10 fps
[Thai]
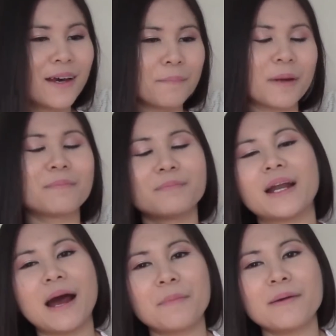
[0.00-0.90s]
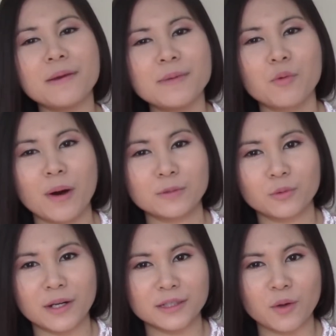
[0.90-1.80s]
มันมาทำให้ไม่มีความสุ
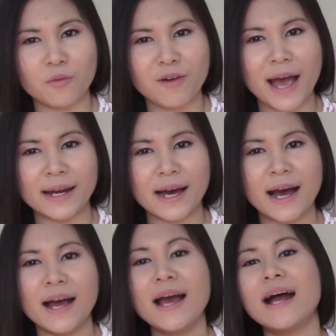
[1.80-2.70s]
ขทั้งสองฝ่ายนะคะ